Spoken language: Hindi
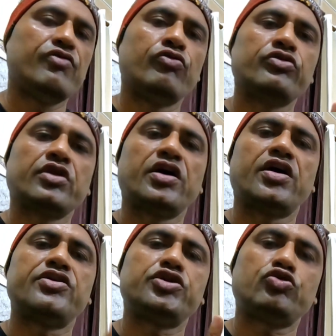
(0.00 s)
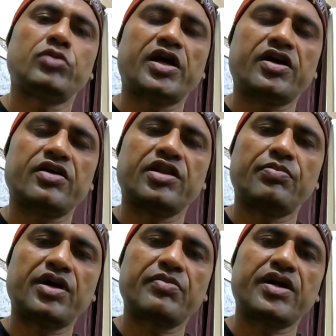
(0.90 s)
उन जीतू भाई का
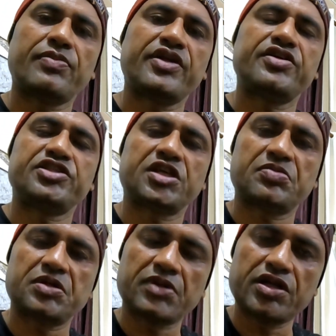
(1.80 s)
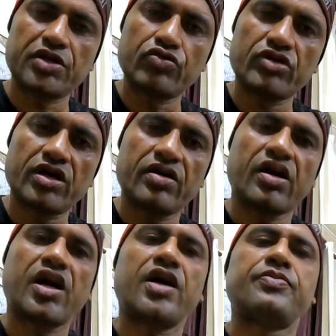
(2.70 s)
नंबर मैं अपने डिस्क्रिप्शन में दे दूंगा
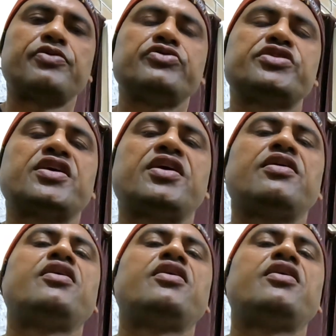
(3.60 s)
आप उनसे